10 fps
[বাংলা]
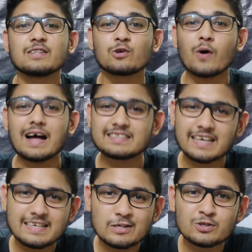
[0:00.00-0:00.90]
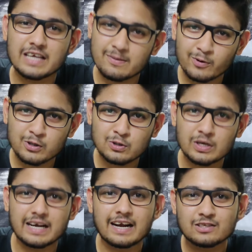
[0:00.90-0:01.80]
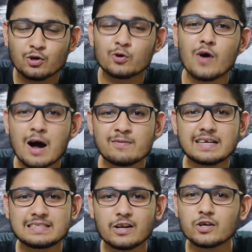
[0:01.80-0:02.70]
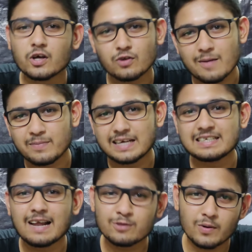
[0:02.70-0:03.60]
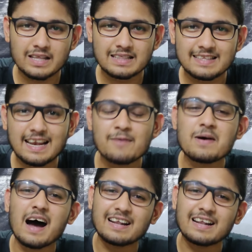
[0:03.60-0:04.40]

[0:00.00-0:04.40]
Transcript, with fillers: তো আজকের নিউজ এই পর্যন্ত এর একটা ছোটো আপডেট ছিল যতটা পেয়েছিলাম তোমাদের দিলাম